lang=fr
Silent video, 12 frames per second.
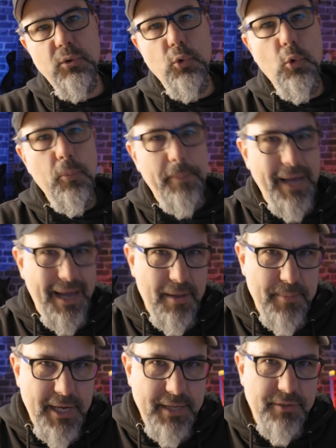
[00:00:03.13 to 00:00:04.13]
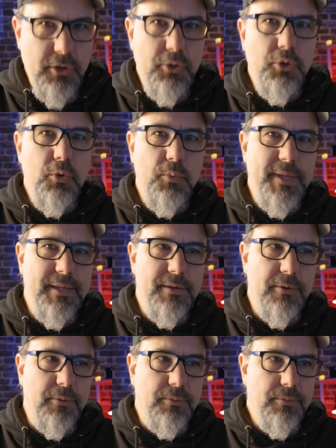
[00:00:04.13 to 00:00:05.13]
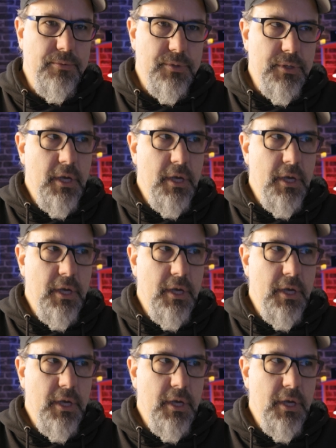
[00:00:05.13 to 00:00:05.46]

aux paramètres de Windows.